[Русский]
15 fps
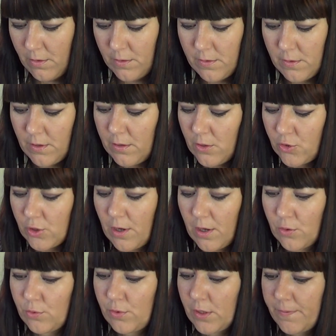Не знаю даже,
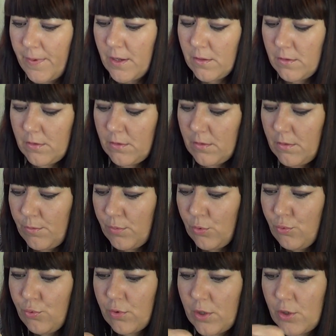как ее назвать.
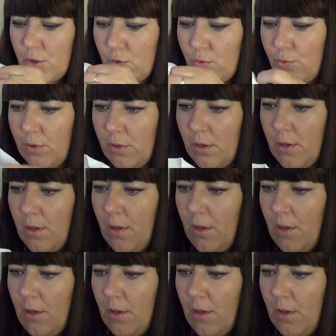Блузка, что ли.